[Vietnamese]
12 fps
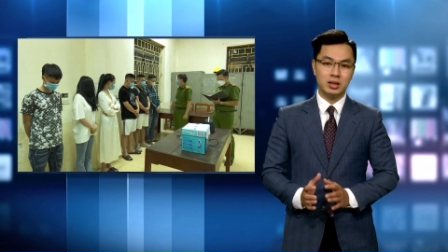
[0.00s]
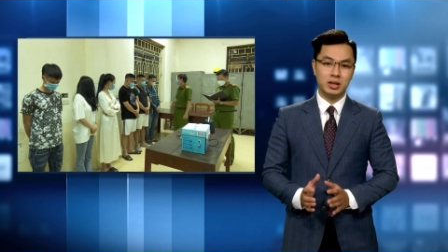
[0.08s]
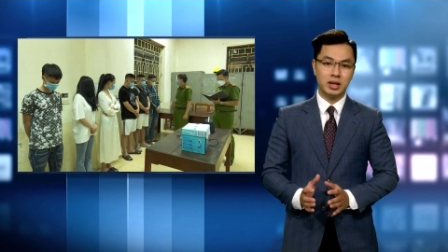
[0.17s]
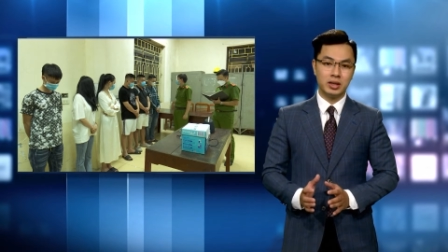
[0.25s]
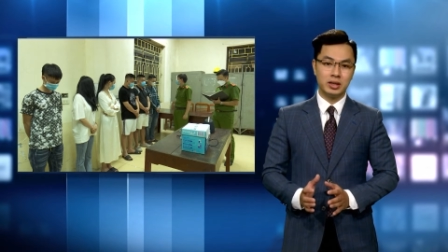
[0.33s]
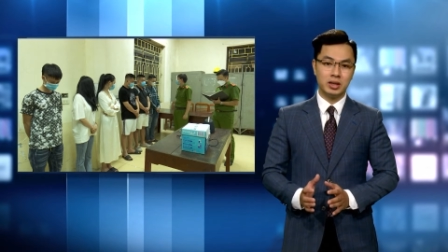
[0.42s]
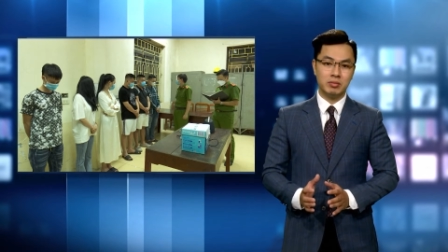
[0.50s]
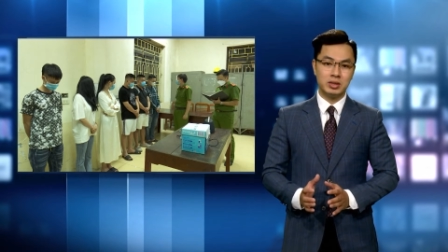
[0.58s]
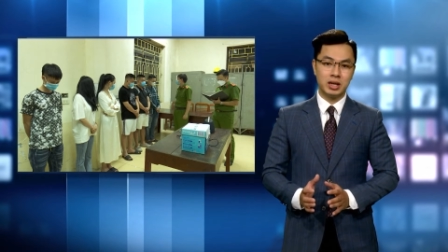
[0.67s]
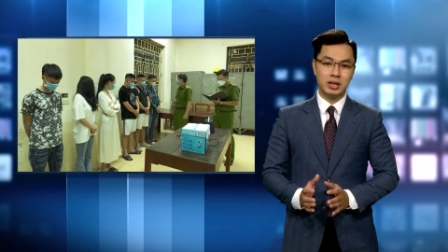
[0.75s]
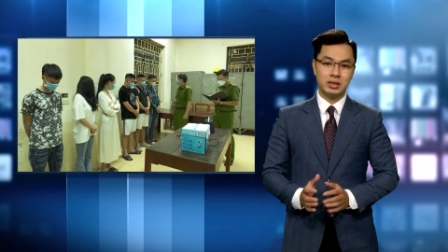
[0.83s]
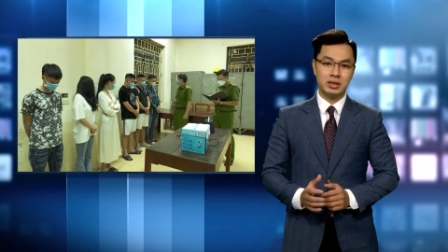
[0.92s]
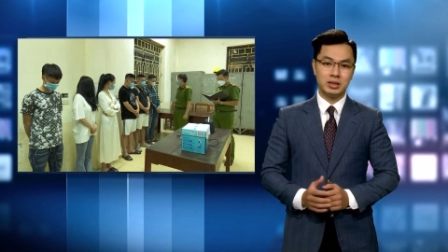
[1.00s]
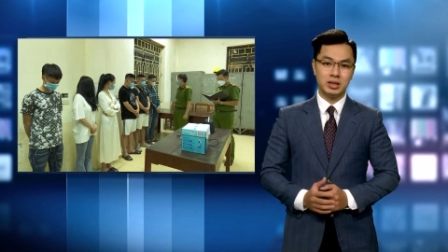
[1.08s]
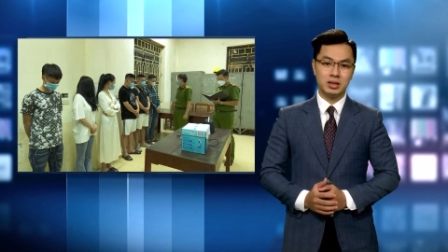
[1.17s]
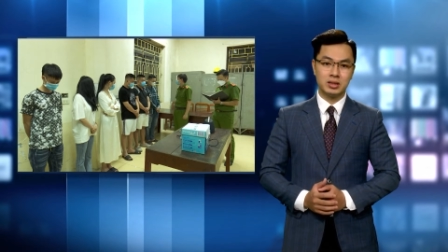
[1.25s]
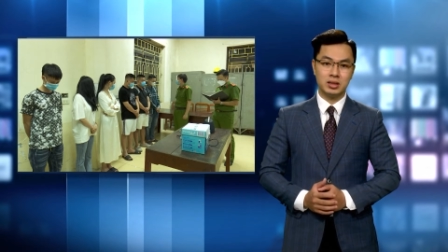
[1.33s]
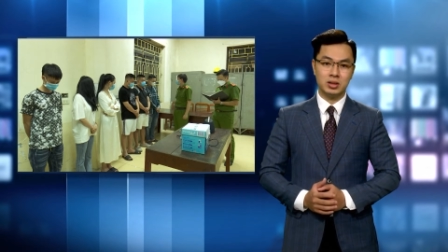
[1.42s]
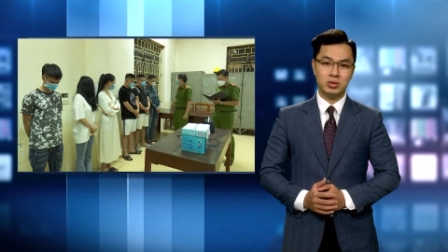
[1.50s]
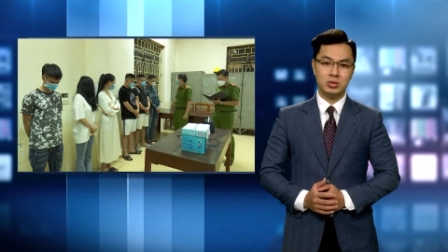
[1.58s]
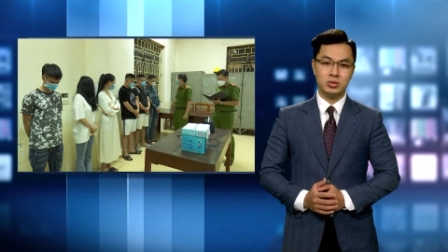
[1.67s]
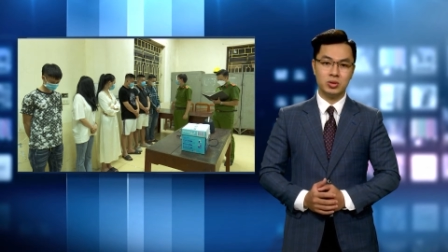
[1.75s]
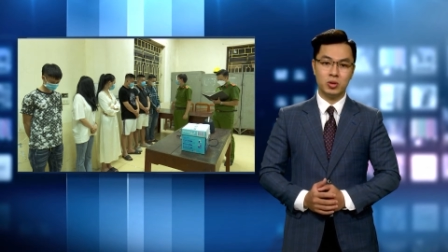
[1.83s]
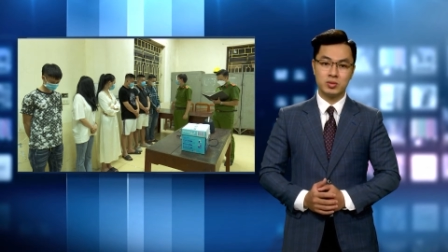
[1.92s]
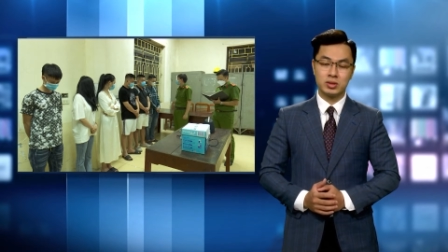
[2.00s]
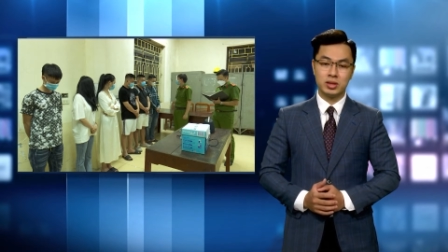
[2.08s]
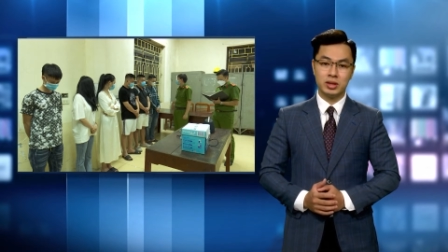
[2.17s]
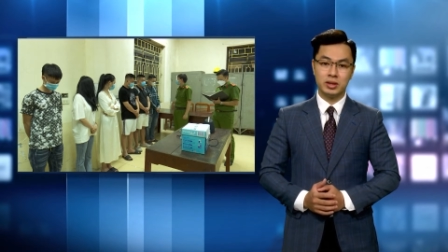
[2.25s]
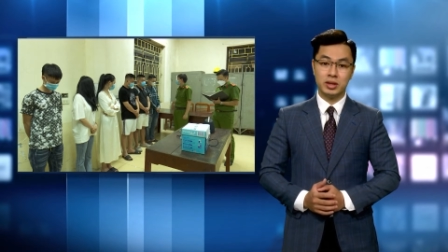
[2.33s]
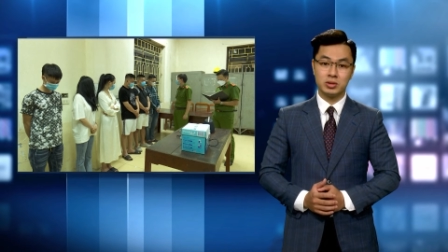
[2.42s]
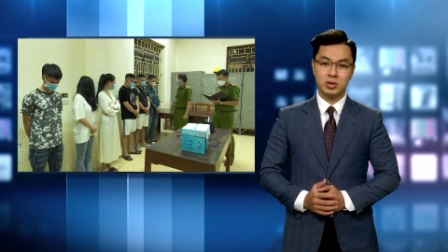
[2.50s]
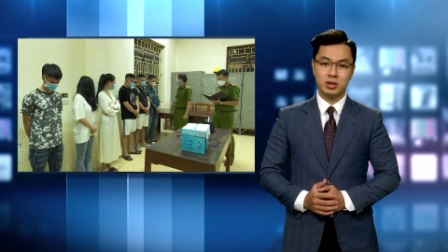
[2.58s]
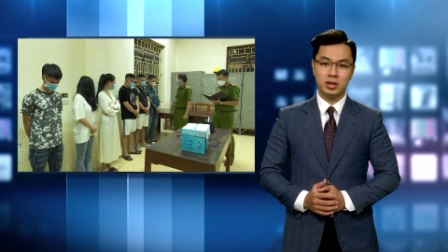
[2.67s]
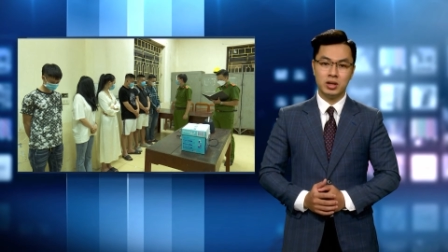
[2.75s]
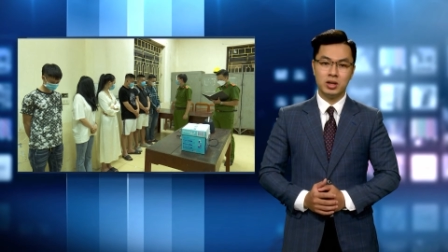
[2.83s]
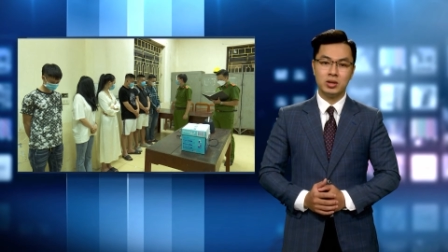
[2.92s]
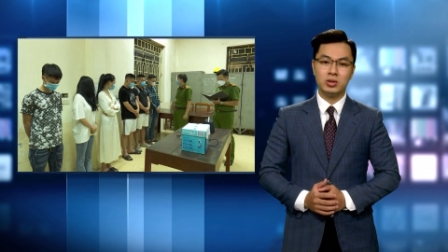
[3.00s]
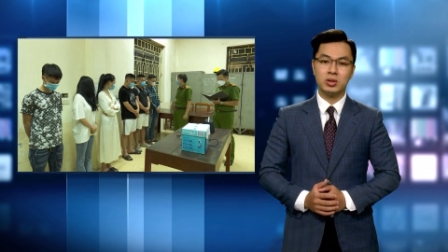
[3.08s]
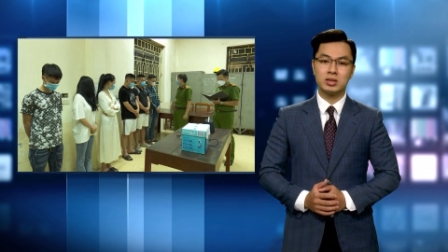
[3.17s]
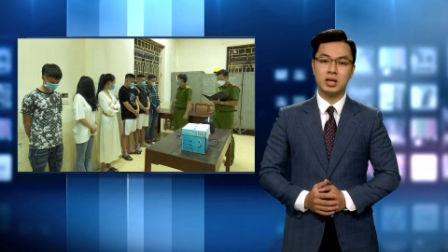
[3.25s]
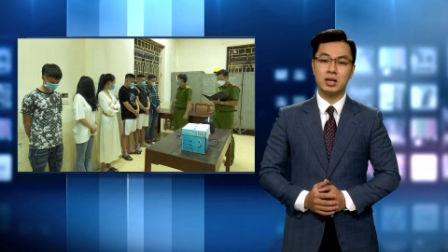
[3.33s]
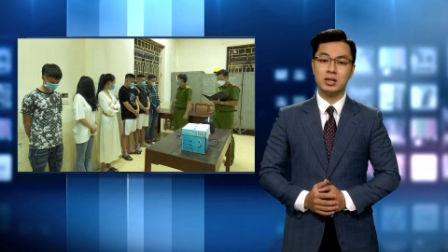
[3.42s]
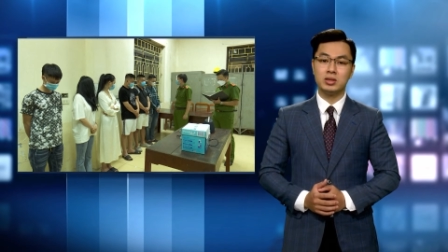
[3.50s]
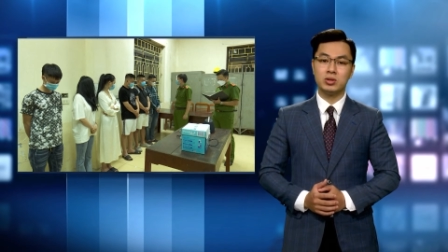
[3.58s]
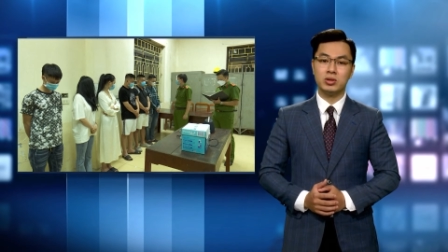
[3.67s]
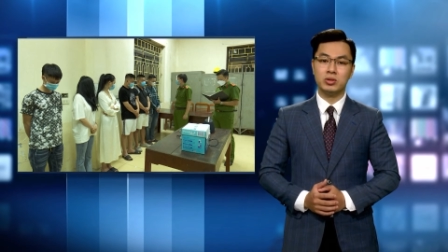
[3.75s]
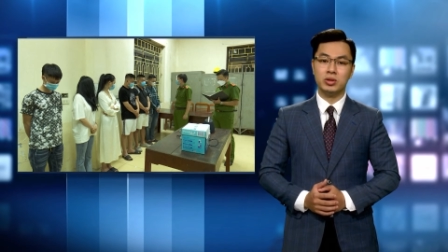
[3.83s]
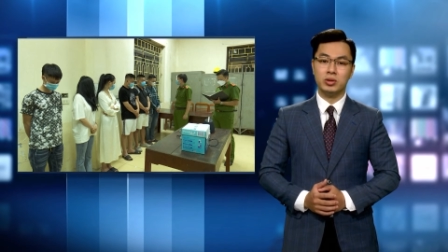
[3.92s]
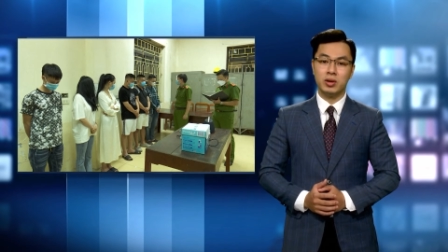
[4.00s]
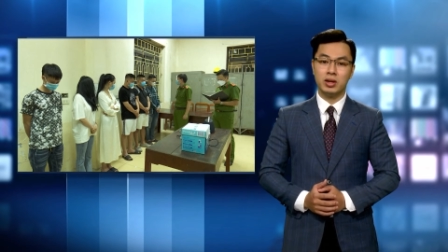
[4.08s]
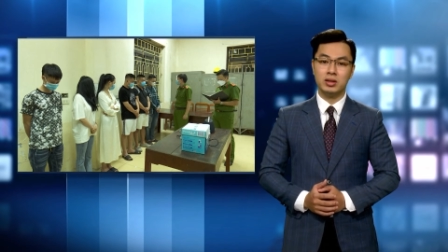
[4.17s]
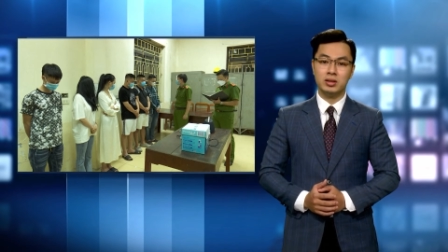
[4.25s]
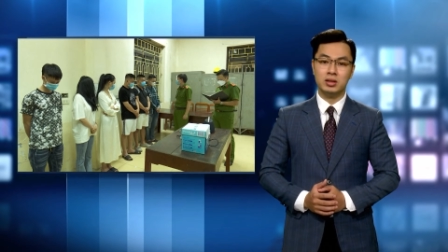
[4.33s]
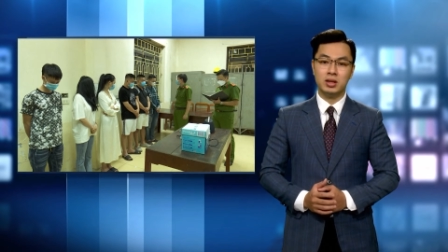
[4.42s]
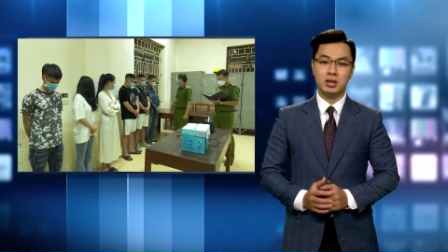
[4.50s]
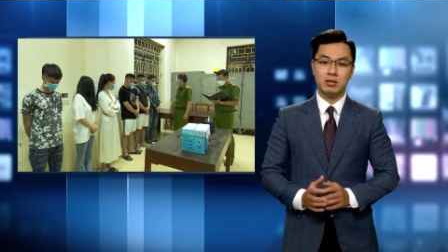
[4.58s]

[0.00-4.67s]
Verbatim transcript: tiến hành kiểm tra hành chính cơ sở lưu trú homestay Ninh Xuân thuộc xã Ninh Xuân, huyện Hoa Lư,